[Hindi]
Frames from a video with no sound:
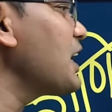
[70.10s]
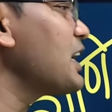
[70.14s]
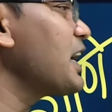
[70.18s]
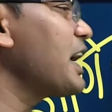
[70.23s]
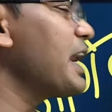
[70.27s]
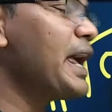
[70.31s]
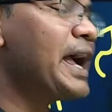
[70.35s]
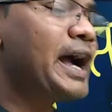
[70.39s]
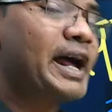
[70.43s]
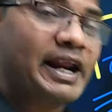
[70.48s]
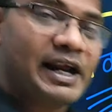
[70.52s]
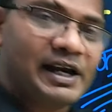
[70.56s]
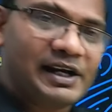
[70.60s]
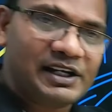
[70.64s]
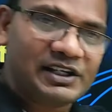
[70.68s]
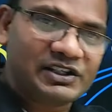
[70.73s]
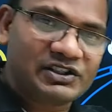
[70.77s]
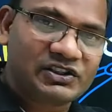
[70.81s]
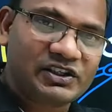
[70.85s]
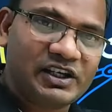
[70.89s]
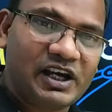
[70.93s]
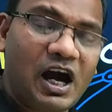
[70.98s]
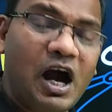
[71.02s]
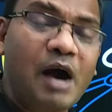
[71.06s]
एक नया
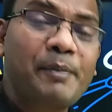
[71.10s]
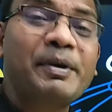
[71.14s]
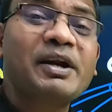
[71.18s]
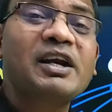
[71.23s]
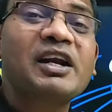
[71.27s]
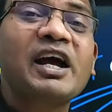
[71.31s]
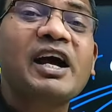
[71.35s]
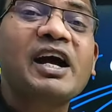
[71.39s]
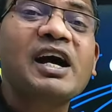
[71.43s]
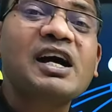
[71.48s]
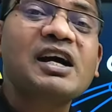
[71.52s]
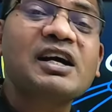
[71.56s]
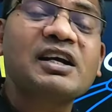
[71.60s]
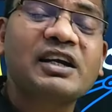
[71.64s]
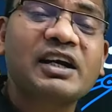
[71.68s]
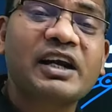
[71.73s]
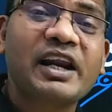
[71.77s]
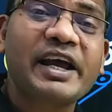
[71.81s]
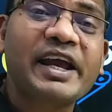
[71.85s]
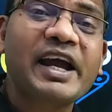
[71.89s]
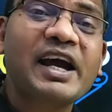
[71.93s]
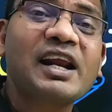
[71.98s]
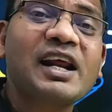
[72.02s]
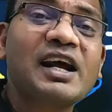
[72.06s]
रहस्य अभी
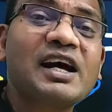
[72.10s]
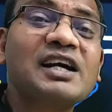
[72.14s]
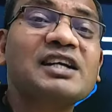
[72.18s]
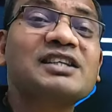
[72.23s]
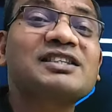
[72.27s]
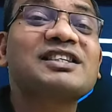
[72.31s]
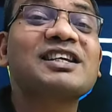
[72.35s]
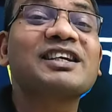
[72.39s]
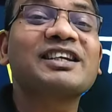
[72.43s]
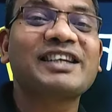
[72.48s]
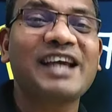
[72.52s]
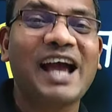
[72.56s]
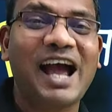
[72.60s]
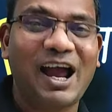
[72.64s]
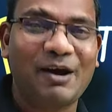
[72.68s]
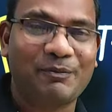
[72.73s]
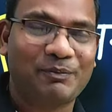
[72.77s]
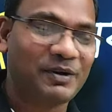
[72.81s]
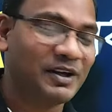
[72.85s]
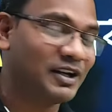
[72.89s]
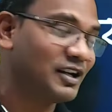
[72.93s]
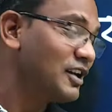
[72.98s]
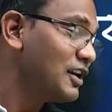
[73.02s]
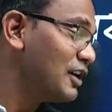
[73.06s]
नया रहस्य क्या
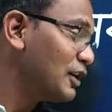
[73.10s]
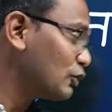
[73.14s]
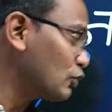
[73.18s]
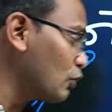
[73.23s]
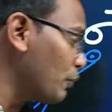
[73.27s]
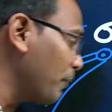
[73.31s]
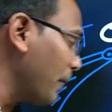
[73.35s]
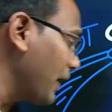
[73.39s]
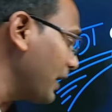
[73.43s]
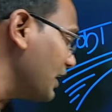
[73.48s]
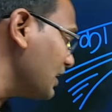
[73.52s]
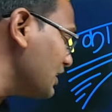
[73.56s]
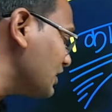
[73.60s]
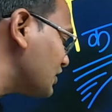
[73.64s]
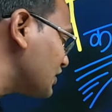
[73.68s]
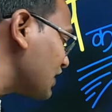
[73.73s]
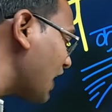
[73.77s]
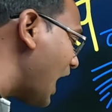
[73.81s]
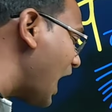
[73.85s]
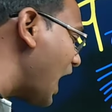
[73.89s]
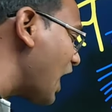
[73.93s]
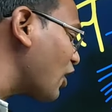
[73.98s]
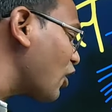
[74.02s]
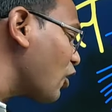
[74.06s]
है फिर तो भाई
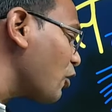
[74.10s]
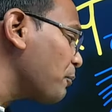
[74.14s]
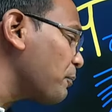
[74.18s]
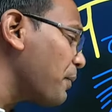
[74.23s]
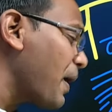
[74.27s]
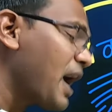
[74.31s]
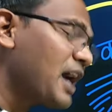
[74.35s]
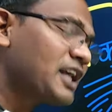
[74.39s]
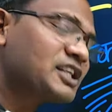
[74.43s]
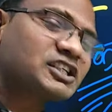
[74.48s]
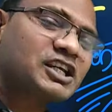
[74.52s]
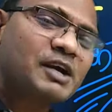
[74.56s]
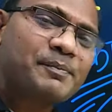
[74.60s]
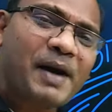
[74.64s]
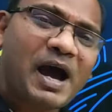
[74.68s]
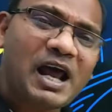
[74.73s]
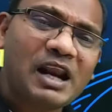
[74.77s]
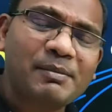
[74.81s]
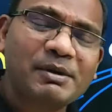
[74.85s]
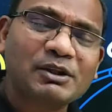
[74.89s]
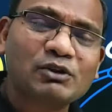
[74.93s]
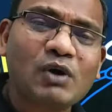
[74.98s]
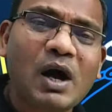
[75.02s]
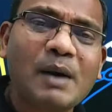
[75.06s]
चार और पांच के
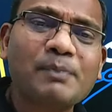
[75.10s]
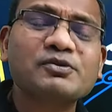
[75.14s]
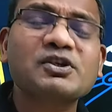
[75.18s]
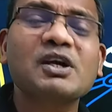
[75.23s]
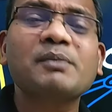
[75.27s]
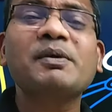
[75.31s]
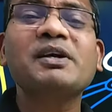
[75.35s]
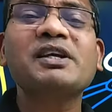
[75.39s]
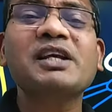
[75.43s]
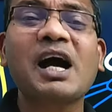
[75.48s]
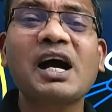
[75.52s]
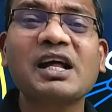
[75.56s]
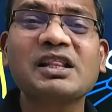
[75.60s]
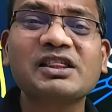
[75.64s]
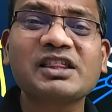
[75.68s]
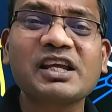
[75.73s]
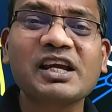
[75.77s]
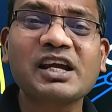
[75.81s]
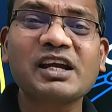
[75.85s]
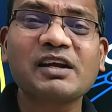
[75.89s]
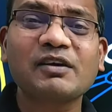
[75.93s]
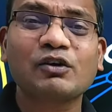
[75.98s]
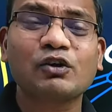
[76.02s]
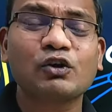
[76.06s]
बारे में तो आप सभी
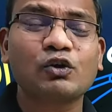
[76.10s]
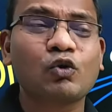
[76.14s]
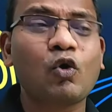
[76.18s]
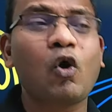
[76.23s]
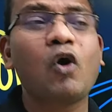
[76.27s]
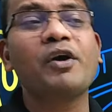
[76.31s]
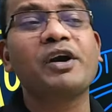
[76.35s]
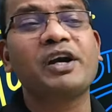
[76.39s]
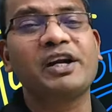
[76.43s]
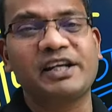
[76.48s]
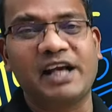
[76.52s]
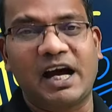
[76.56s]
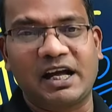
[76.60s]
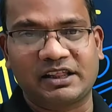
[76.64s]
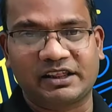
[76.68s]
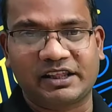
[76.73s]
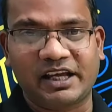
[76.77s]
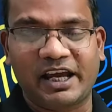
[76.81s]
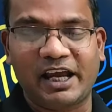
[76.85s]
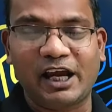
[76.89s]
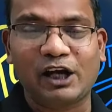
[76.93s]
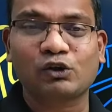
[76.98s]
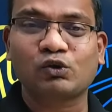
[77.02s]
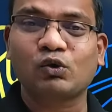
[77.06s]
जानते हैं कौन नहीं
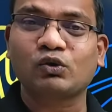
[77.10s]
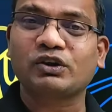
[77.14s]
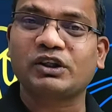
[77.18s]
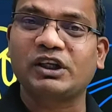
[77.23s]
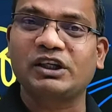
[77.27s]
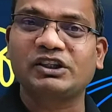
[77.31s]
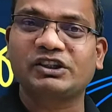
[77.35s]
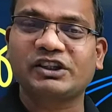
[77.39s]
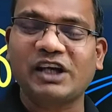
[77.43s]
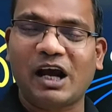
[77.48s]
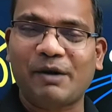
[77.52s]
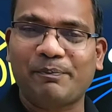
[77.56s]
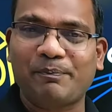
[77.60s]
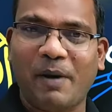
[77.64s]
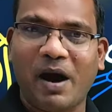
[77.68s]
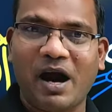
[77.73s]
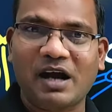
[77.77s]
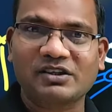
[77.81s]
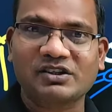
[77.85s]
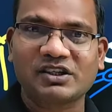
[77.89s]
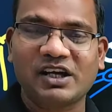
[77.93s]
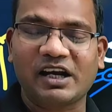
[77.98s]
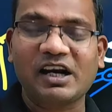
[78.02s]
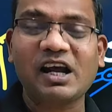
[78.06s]
जानता है एक दो तीन चार
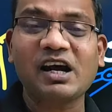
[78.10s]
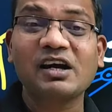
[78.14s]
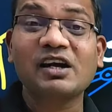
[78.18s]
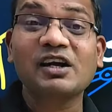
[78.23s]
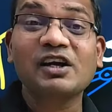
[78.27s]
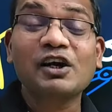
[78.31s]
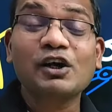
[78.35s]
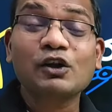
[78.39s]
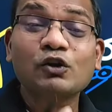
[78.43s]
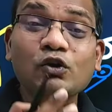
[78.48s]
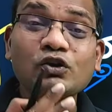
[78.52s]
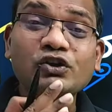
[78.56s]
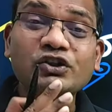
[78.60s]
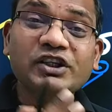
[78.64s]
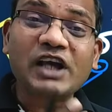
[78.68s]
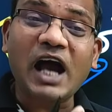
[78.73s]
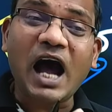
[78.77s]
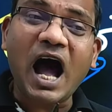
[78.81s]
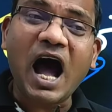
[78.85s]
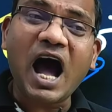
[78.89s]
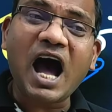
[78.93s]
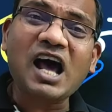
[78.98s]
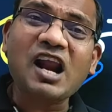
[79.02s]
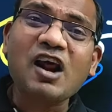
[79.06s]
पांच है ना तो
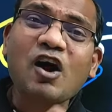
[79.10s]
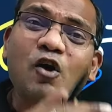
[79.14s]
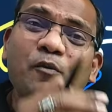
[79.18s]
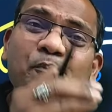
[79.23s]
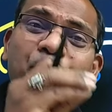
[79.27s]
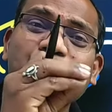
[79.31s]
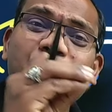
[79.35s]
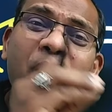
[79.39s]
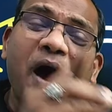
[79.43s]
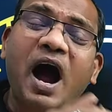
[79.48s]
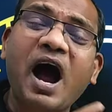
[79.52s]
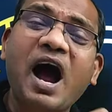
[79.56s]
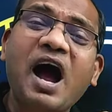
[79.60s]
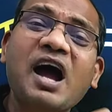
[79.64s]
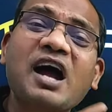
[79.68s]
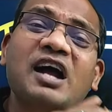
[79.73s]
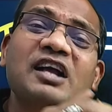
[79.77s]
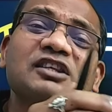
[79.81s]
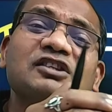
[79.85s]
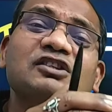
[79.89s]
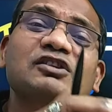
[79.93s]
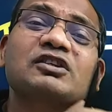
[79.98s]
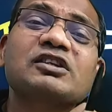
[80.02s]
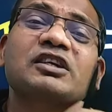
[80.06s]
चार और
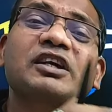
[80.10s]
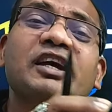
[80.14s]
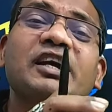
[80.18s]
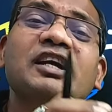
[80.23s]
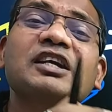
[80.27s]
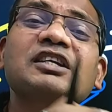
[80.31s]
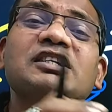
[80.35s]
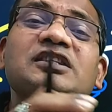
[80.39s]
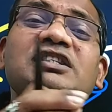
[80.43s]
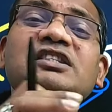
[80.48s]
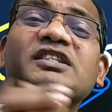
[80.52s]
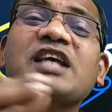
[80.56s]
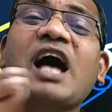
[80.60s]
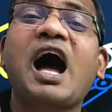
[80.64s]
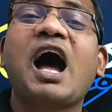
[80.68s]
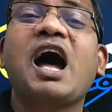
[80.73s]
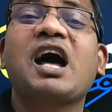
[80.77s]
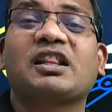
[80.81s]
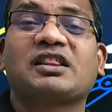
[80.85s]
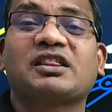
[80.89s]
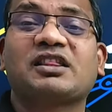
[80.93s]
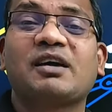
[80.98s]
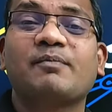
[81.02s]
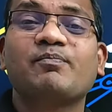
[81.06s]
पांच के
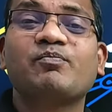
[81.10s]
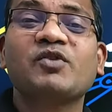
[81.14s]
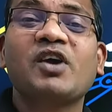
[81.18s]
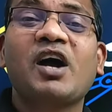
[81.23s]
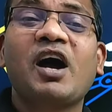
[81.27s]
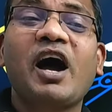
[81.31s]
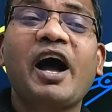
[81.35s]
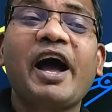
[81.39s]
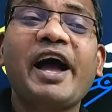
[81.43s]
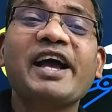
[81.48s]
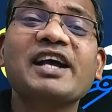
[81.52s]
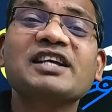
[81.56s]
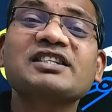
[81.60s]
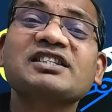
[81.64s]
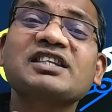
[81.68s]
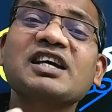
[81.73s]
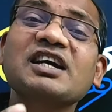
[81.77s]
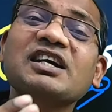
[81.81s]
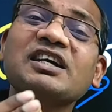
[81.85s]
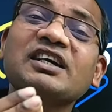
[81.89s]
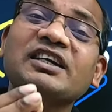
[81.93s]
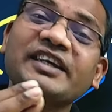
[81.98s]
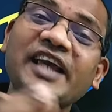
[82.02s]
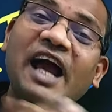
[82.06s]
साथ
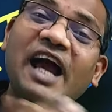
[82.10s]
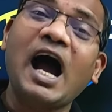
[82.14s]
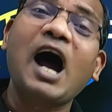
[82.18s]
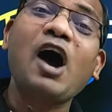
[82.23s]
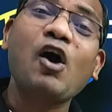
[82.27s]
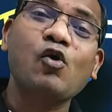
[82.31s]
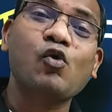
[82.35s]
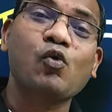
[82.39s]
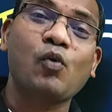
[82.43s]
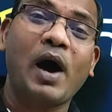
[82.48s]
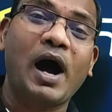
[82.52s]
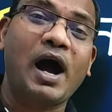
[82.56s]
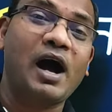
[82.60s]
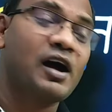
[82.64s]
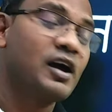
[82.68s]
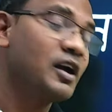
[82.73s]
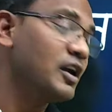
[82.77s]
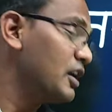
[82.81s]
ऐसा क्या हुआ